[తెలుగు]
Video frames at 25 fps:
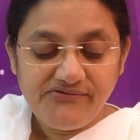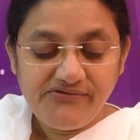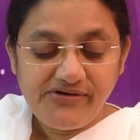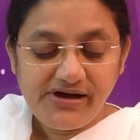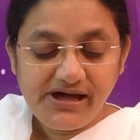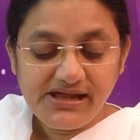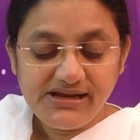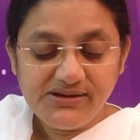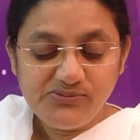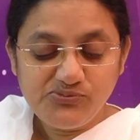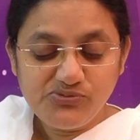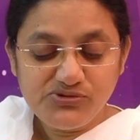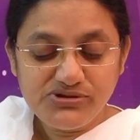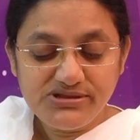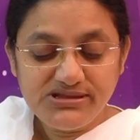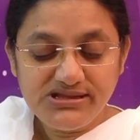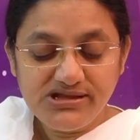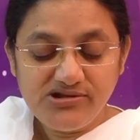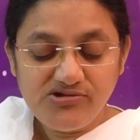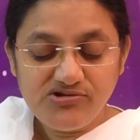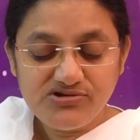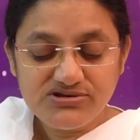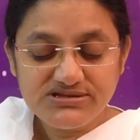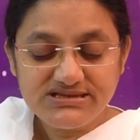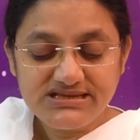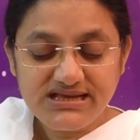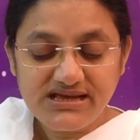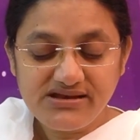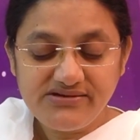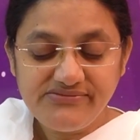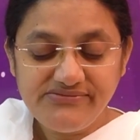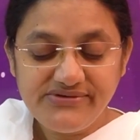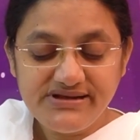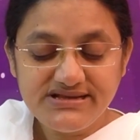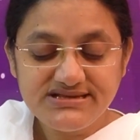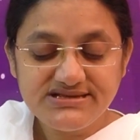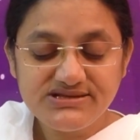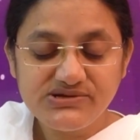వారి బుద్ధిలో
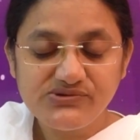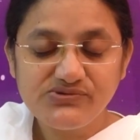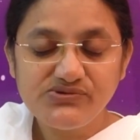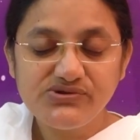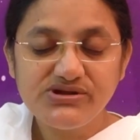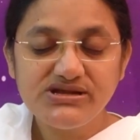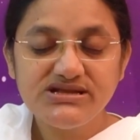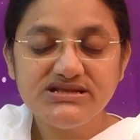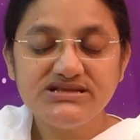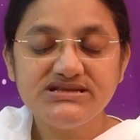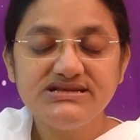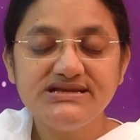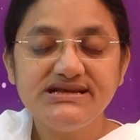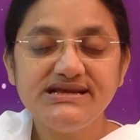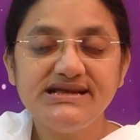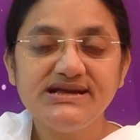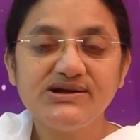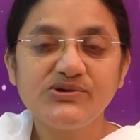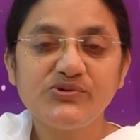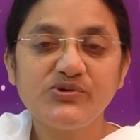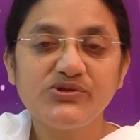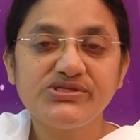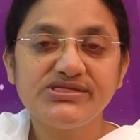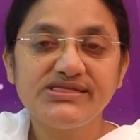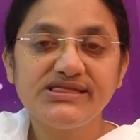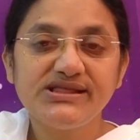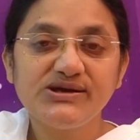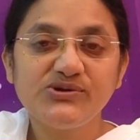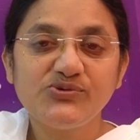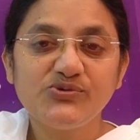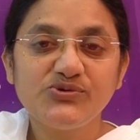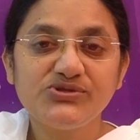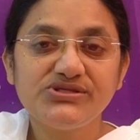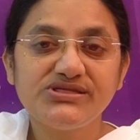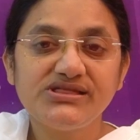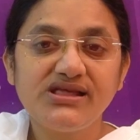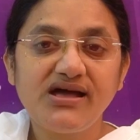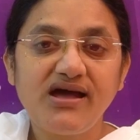సర్వీసు గురించి కొత్త
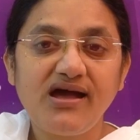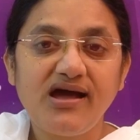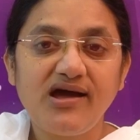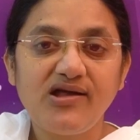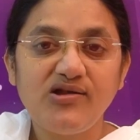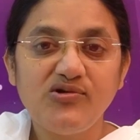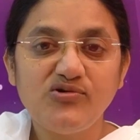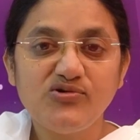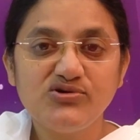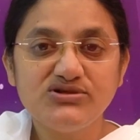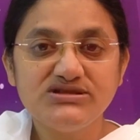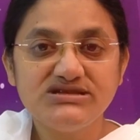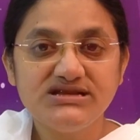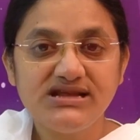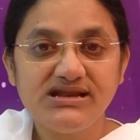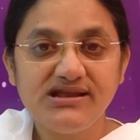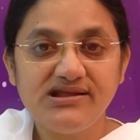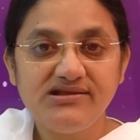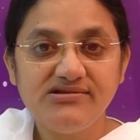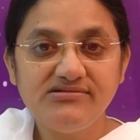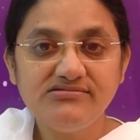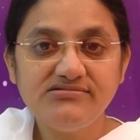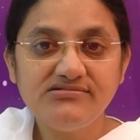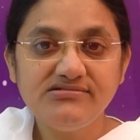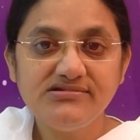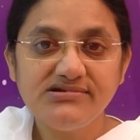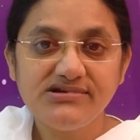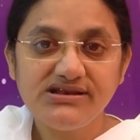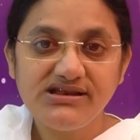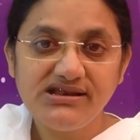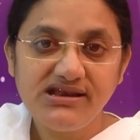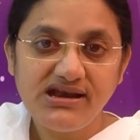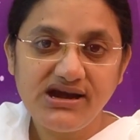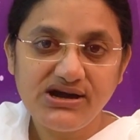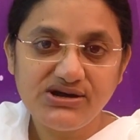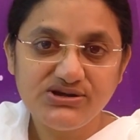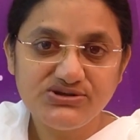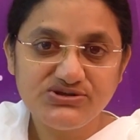కొత్త ఆలోచనలు
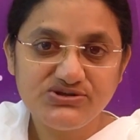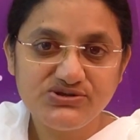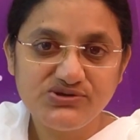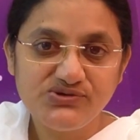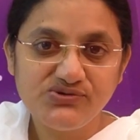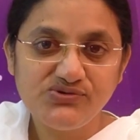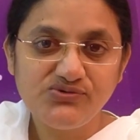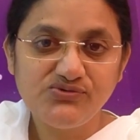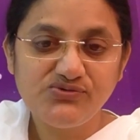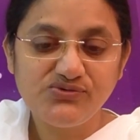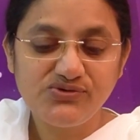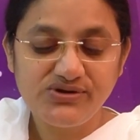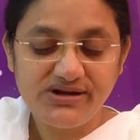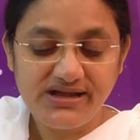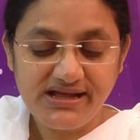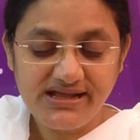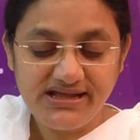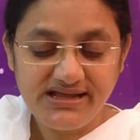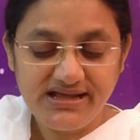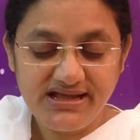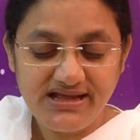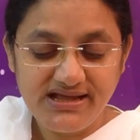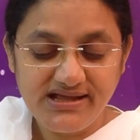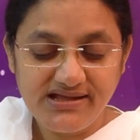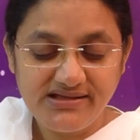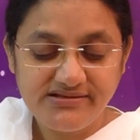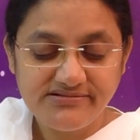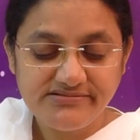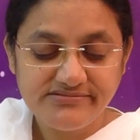నడుస్తూ ఉంటాయి